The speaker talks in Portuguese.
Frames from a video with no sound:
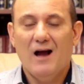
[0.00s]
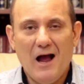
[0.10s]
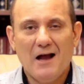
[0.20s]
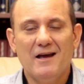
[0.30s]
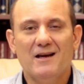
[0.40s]

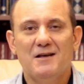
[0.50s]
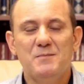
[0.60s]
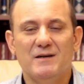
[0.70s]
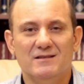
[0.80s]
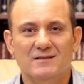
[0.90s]
àquela
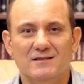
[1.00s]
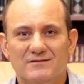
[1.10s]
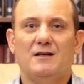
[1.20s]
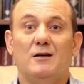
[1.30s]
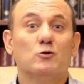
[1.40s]
empresa.
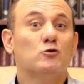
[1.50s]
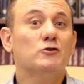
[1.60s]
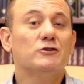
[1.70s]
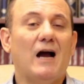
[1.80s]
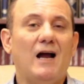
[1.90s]
Eu
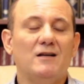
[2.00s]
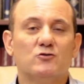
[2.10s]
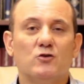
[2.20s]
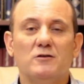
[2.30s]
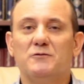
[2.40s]
sou
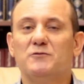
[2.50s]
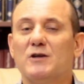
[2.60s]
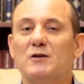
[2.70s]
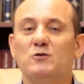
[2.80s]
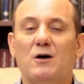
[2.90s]
Charles, sócio e
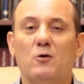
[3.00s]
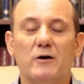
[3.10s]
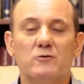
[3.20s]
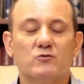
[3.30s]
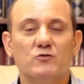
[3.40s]
fundador da
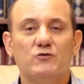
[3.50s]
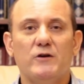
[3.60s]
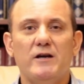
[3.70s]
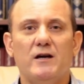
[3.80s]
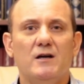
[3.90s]
Oicos
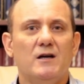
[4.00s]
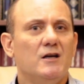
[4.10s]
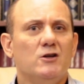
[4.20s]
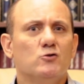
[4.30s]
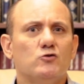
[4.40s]
Consultoria,
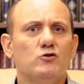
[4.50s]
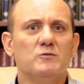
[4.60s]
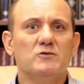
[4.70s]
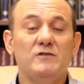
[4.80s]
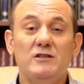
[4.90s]
e nos
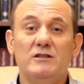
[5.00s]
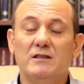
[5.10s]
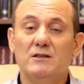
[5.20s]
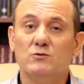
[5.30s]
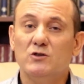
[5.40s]
últimos 20
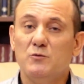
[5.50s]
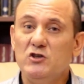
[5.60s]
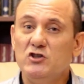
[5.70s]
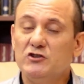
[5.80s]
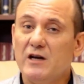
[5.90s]
anos eu
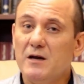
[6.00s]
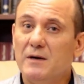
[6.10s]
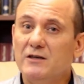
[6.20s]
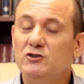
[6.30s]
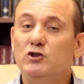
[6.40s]
ministrei
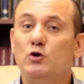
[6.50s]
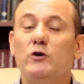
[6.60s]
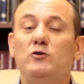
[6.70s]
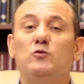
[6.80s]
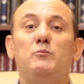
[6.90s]
mais de
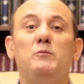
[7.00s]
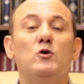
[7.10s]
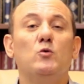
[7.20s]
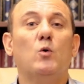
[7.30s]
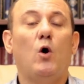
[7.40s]
8
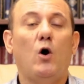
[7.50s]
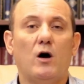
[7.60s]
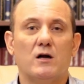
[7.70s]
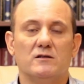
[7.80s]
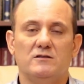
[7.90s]
mil
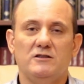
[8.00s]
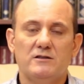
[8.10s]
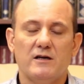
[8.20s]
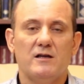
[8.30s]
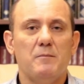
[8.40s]
horas
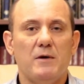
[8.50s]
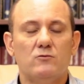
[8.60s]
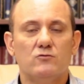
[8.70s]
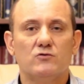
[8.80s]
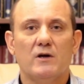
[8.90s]
de
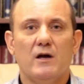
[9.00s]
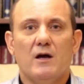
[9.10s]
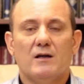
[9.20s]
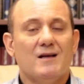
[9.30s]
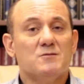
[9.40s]
treinamentos
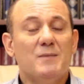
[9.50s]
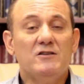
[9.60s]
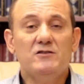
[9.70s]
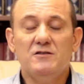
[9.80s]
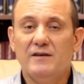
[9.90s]
nas
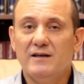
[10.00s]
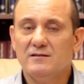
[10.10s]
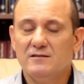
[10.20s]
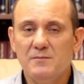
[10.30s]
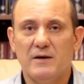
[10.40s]
mais
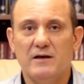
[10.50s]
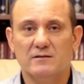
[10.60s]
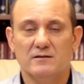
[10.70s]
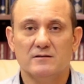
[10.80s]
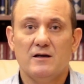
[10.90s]
diversas
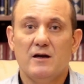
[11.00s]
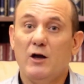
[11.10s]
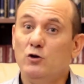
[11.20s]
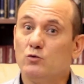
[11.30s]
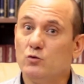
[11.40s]
empresas,
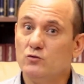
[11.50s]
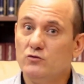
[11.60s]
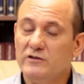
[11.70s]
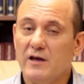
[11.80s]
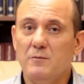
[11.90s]
em todos
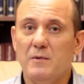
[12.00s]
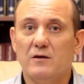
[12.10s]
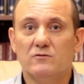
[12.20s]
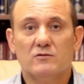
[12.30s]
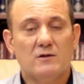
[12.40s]
os
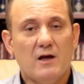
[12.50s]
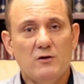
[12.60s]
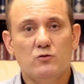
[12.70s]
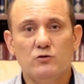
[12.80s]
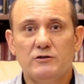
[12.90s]
segmentos, da
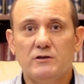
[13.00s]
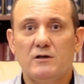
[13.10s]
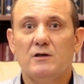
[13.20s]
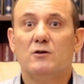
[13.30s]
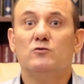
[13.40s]

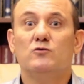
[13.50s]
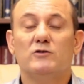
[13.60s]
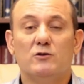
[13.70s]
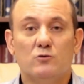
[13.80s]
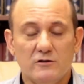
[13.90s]
indústria, do
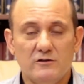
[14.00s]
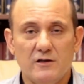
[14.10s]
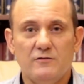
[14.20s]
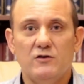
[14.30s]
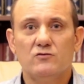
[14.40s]
setor de
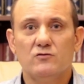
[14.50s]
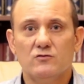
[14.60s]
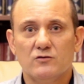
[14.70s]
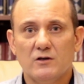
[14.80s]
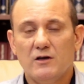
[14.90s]

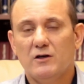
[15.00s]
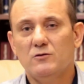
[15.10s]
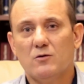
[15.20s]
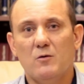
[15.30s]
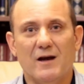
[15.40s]
serviços
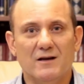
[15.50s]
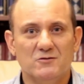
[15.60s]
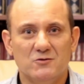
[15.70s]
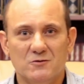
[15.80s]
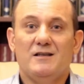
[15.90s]
e do
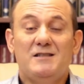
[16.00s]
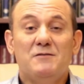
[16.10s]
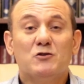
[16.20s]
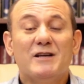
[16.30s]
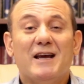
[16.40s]
comércio. E se
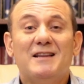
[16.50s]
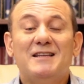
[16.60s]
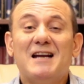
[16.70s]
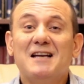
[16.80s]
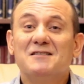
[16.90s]
você quer
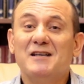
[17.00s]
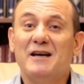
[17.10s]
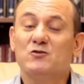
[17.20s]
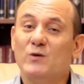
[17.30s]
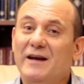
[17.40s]
ter
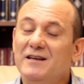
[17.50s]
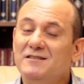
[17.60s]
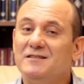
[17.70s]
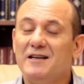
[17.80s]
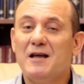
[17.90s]
acesso a
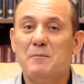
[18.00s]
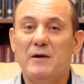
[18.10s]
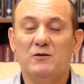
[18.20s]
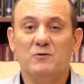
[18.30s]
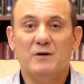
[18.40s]
esse
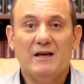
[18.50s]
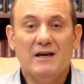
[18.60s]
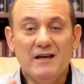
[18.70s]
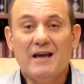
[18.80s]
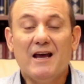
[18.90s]
treinamento
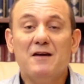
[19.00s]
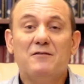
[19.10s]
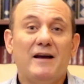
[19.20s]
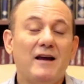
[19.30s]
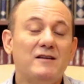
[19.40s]
e quer
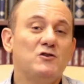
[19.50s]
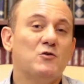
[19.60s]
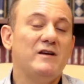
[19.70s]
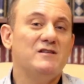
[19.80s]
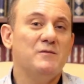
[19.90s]
levar esse
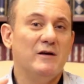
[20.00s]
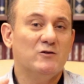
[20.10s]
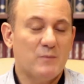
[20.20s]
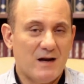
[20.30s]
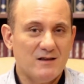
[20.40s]

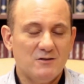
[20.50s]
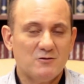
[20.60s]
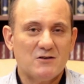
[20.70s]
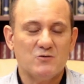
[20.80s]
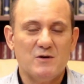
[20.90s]
conhecimento para
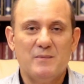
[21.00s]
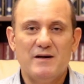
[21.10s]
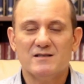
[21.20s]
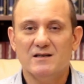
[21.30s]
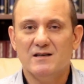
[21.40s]
dentro da sua
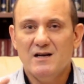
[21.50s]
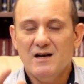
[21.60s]
empresa,